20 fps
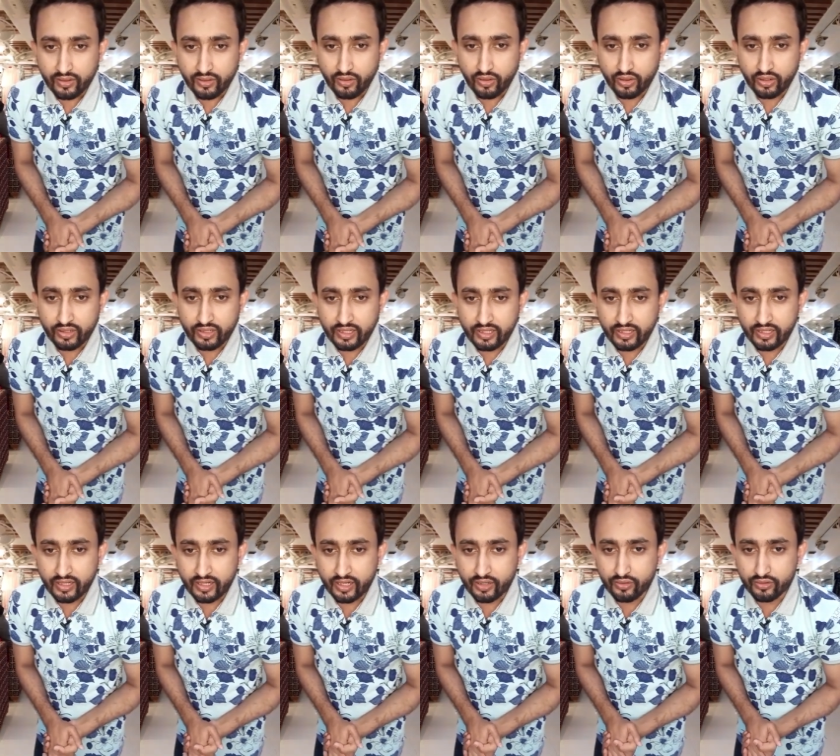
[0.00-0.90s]
অল
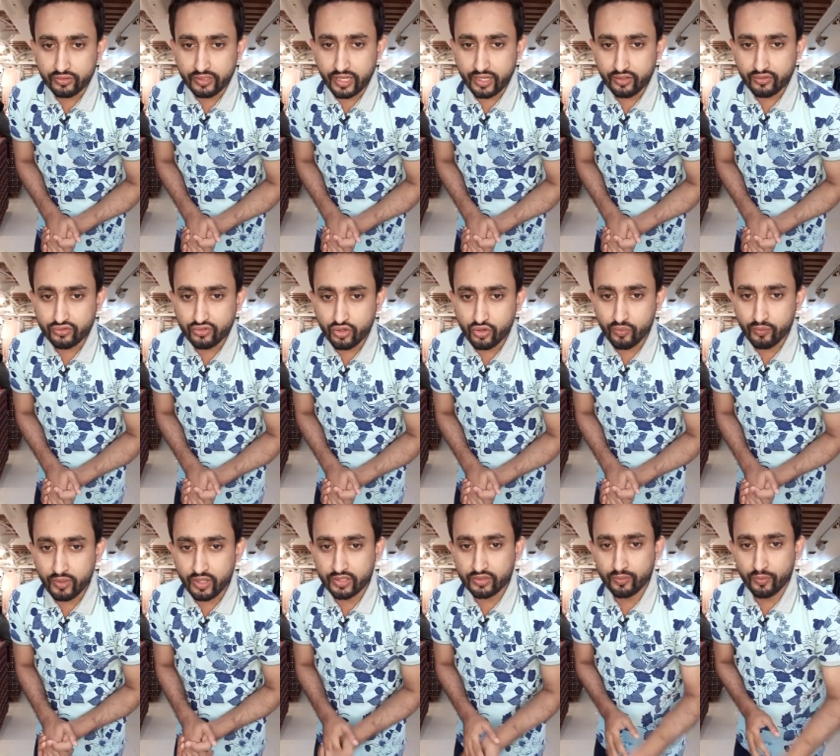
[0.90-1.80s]
ক্লিয়ার এখন থ্যাংক ইউ সো
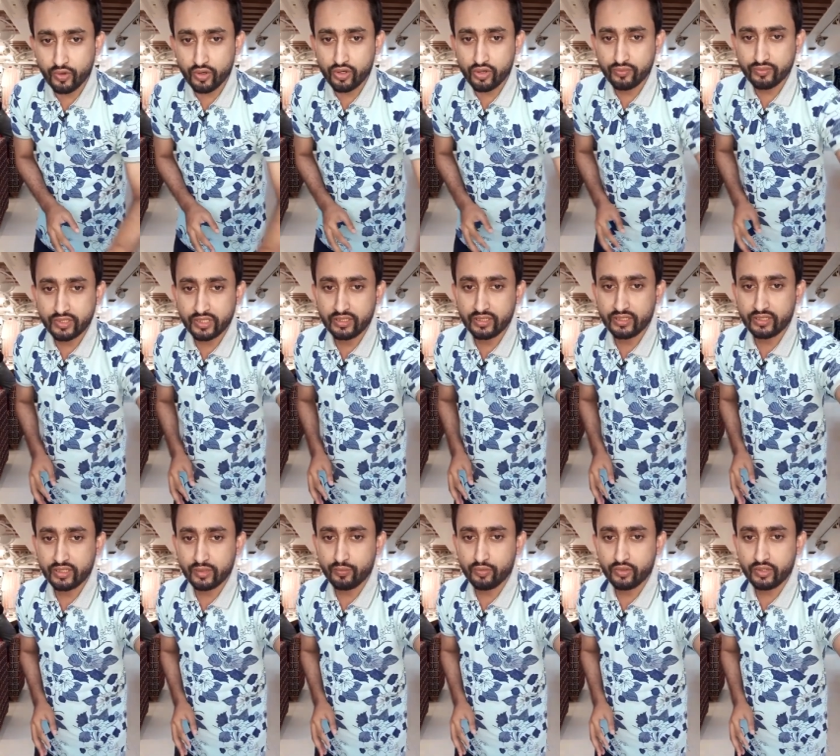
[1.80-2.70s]
মাচ মরিয়ম
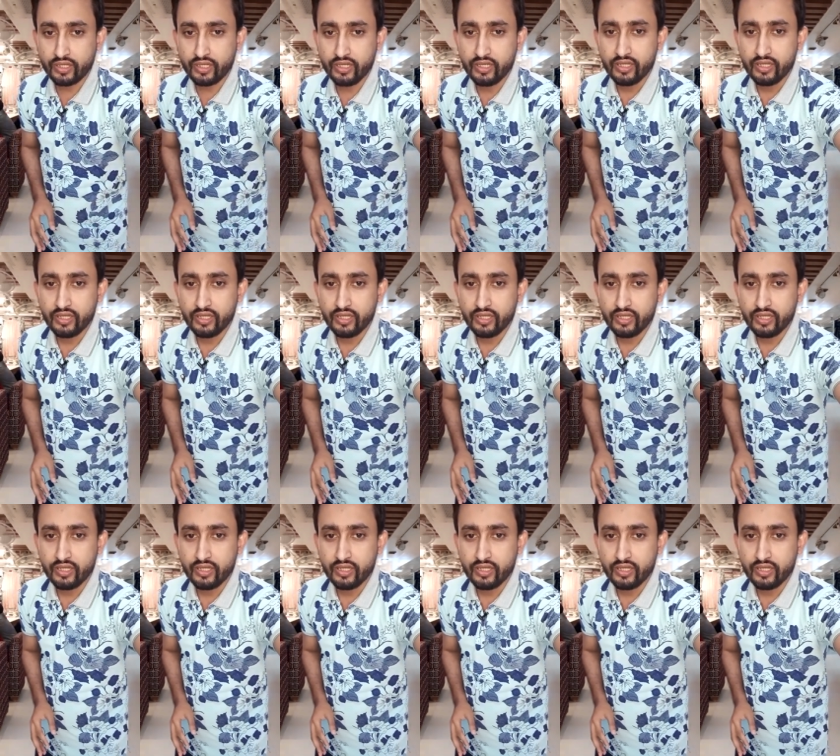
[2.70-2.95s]
জান্নাত আপুকে